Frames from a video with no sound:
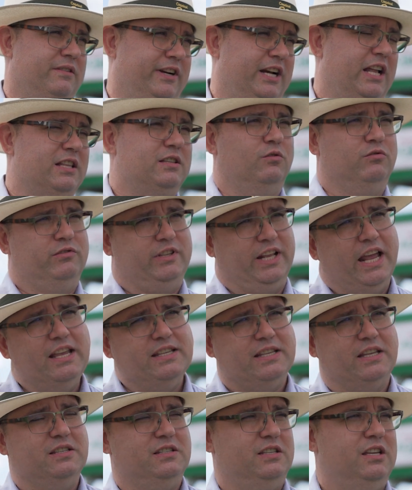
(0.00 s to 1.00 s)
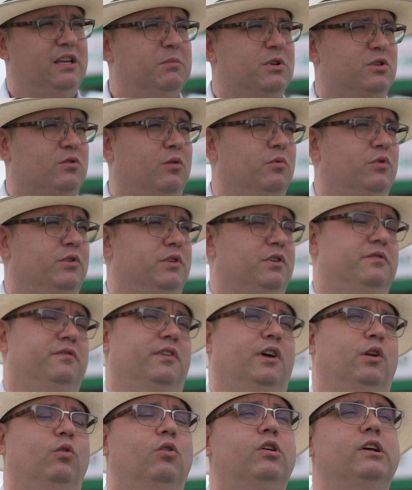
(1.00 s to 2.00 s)
na verdade são três enzimas, como a gente
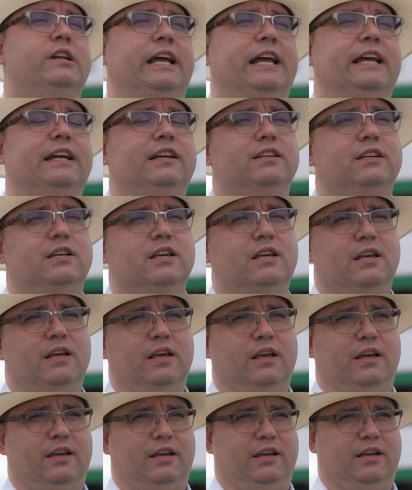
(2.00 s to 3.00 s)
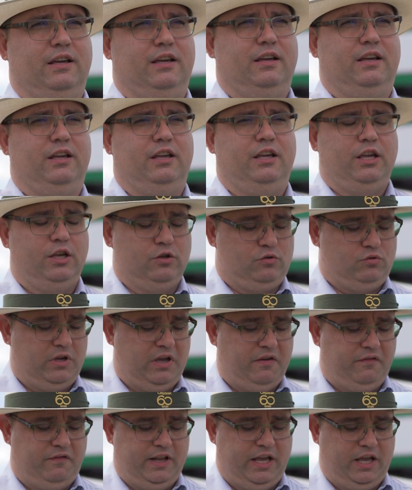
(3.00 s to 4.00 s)
falou, né? Eh, isso
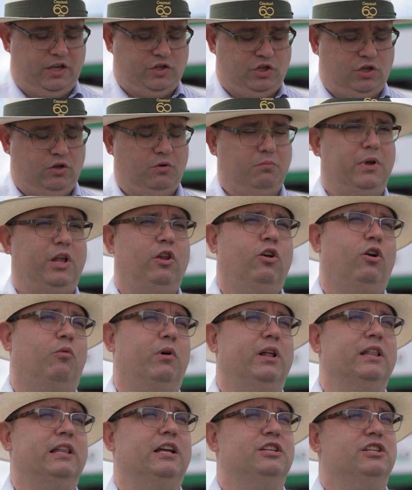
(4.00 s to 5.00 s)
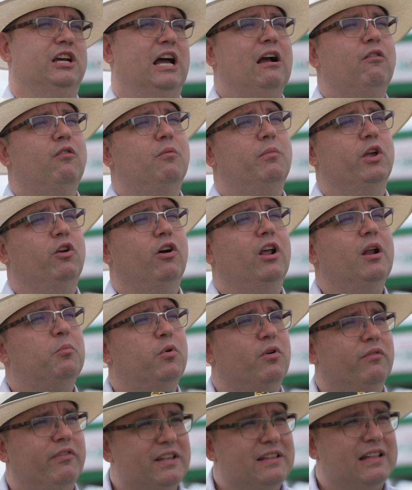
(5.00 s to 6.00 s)
reflete em melhor qualidade de água, maior
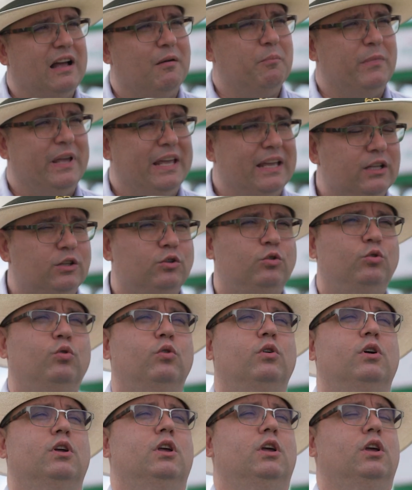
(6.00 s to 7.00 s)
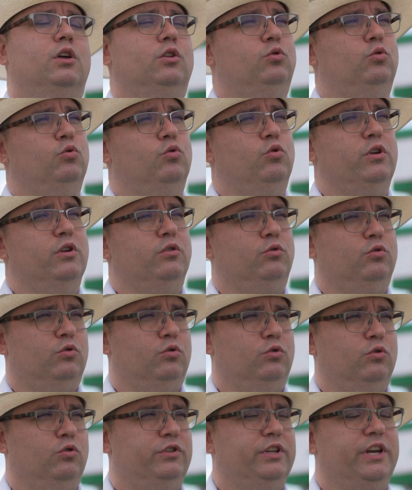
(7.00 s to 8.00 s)
aproveitamento do,
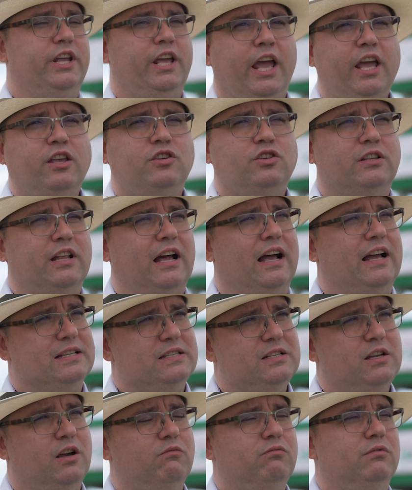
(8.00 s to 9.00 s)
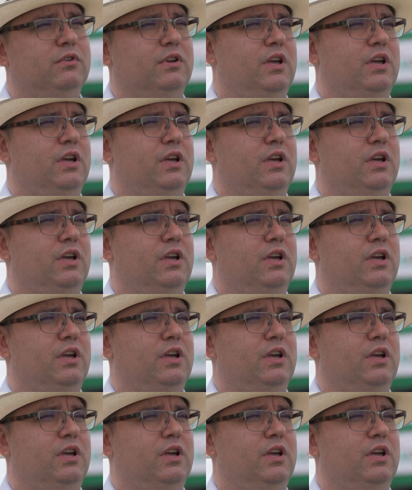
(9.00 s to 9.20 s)
do nutriente da ração